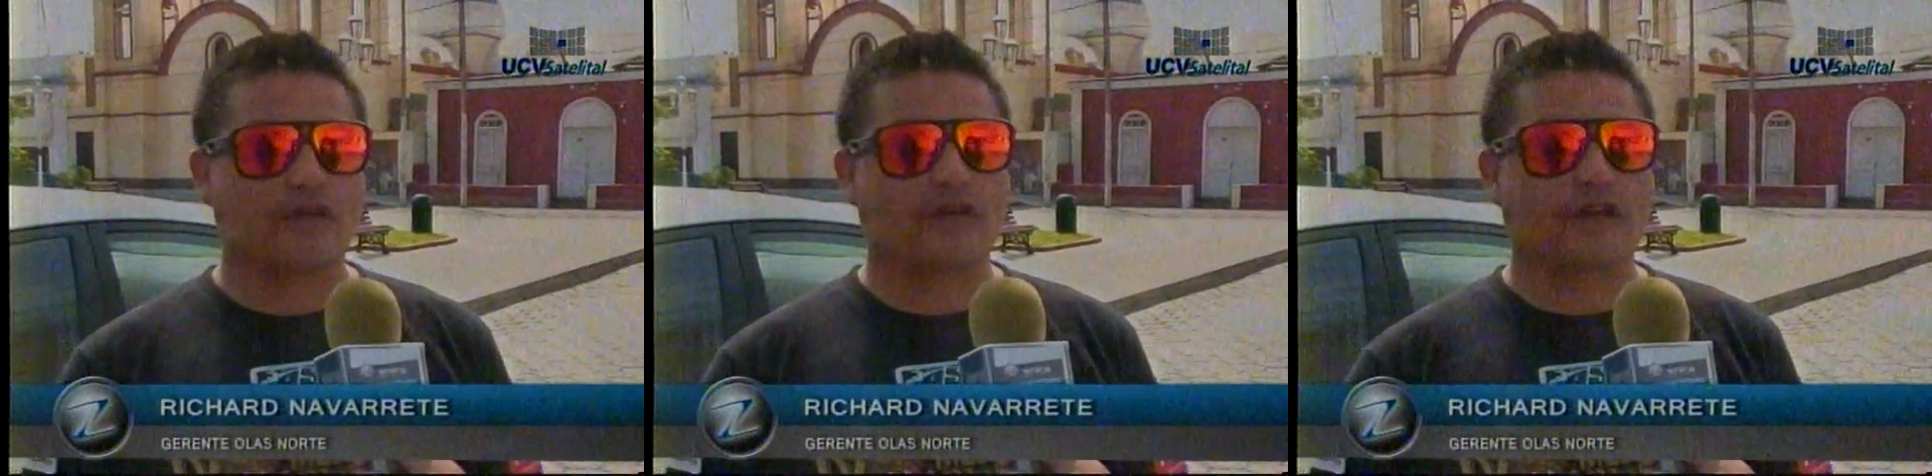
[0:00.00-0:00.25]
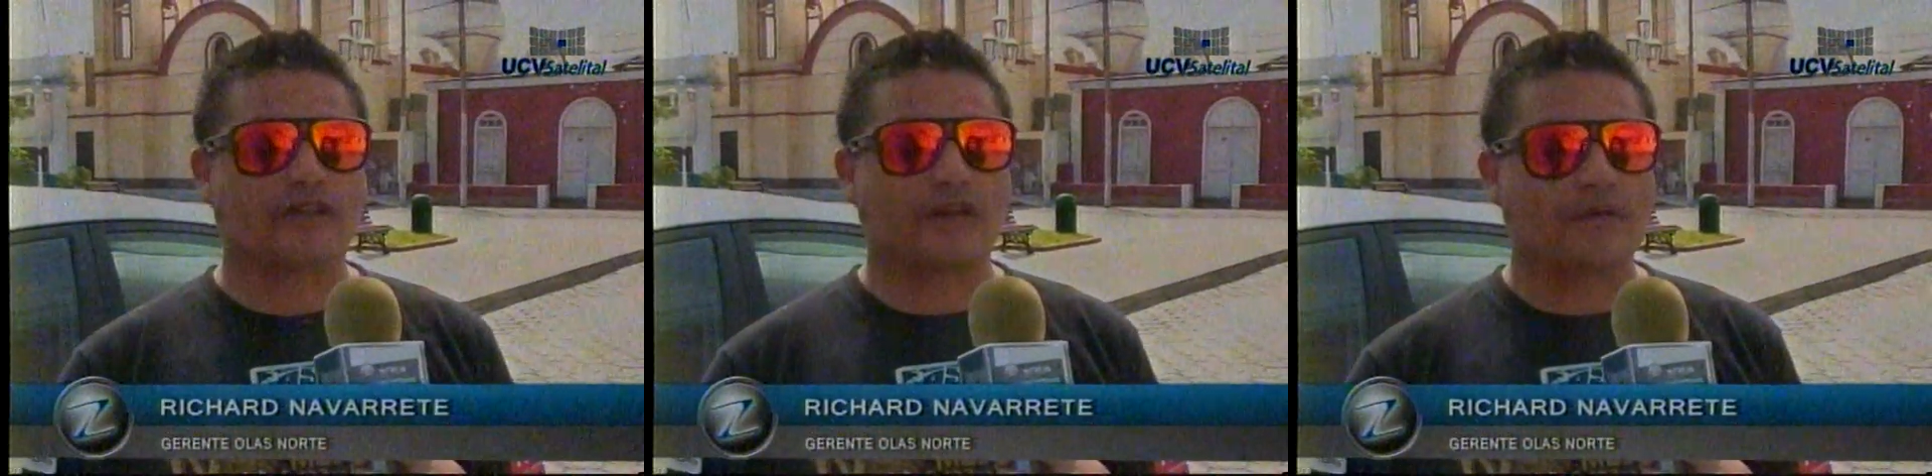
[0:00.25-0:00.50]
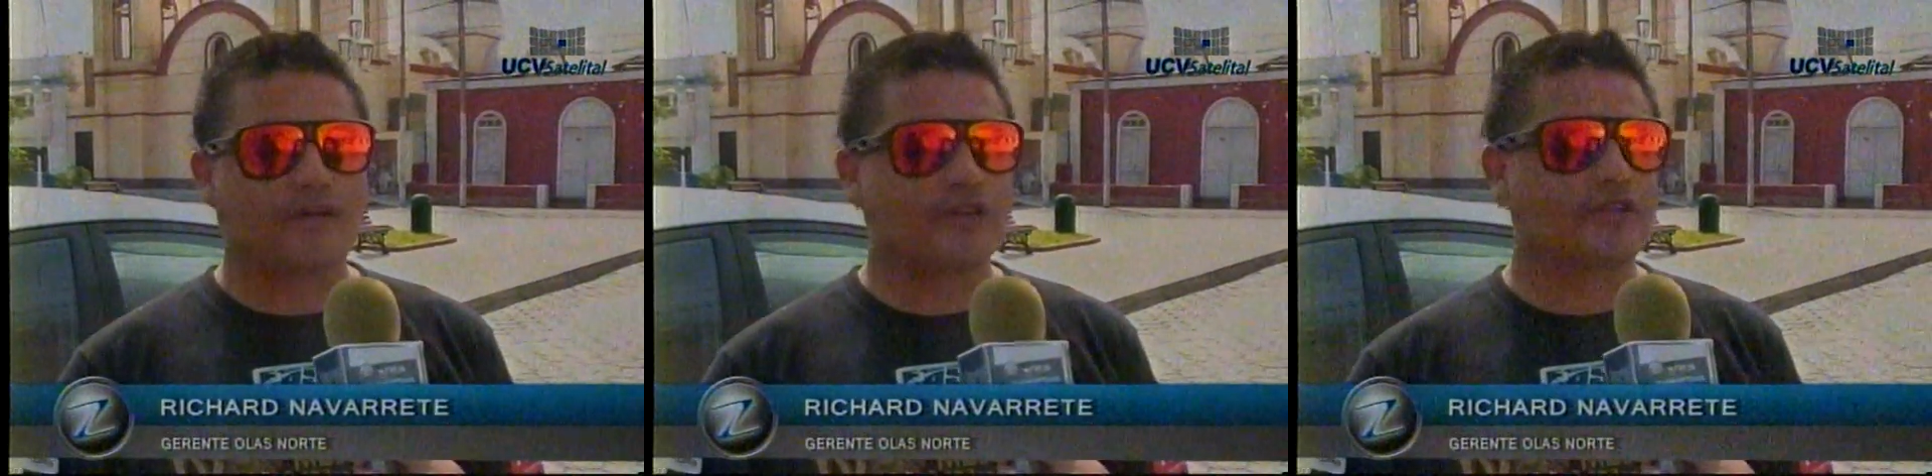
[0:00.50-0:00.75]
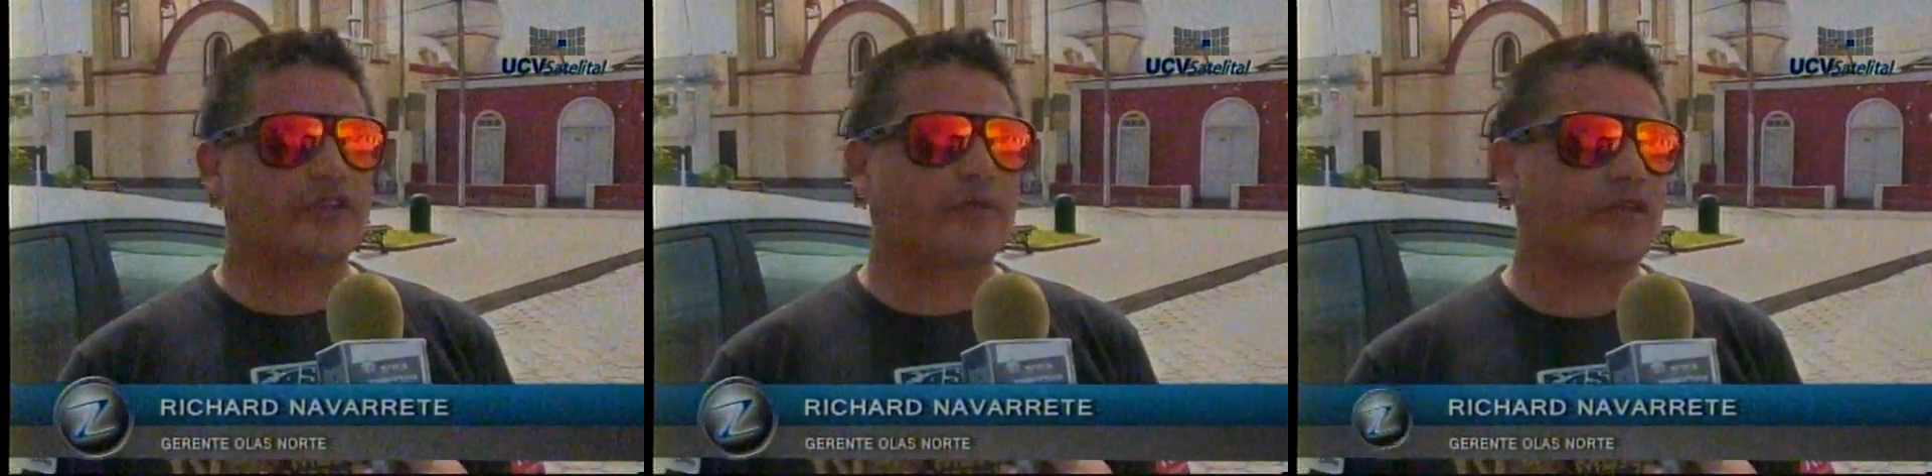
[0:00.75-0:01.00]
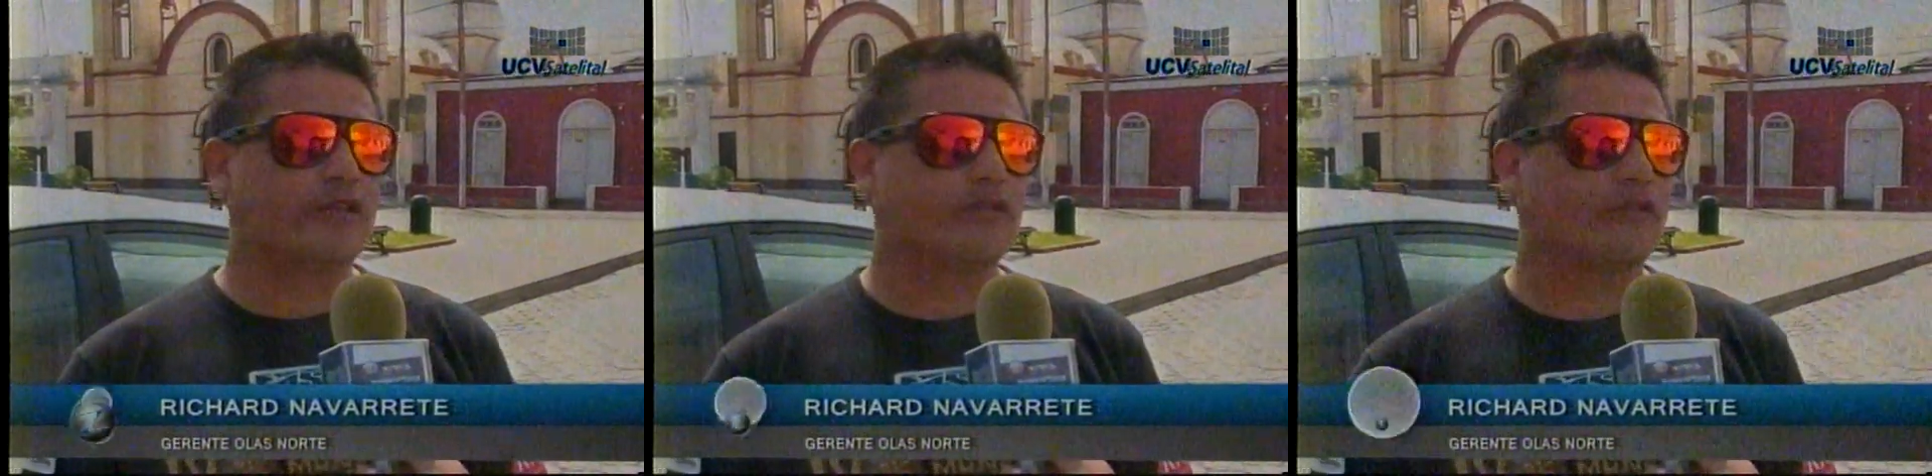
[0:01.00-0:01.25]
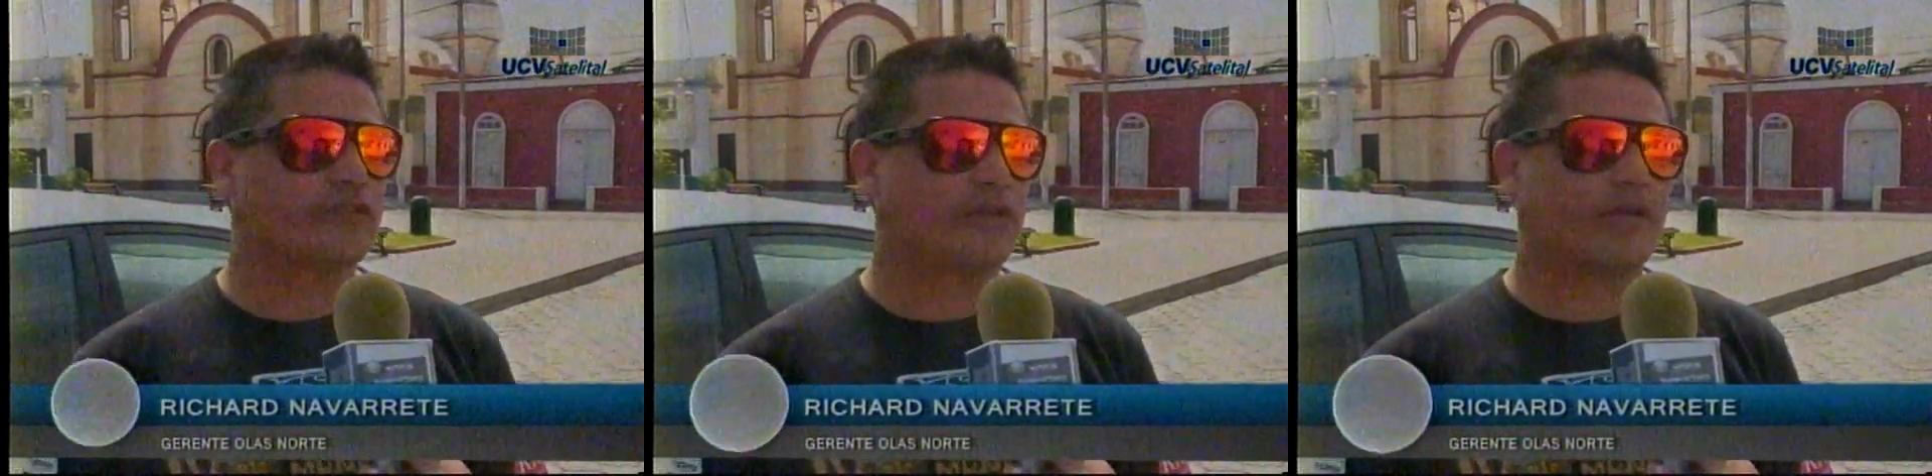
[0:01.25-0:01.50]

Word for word: que a través de este evento se va a